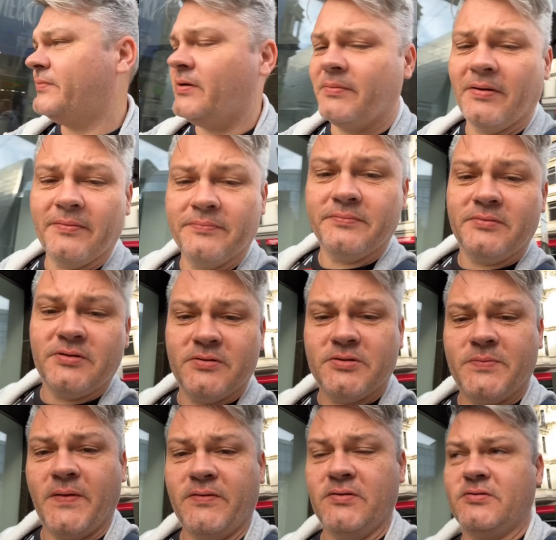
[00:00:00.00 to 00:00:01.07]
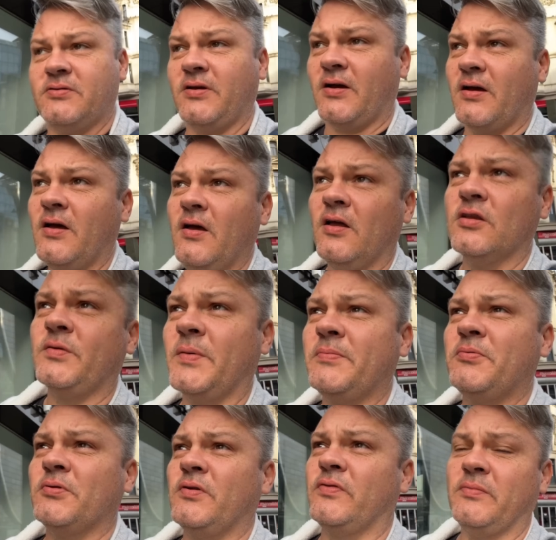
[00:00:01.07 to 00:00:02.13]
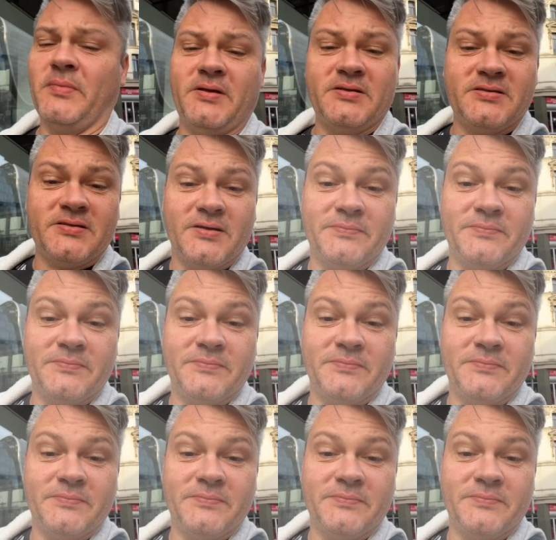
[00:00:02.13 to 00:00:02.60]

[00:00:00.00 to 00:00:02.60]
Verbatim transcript: Dobra, idziemy sprawdzić, co jak to by było nowe miejsce.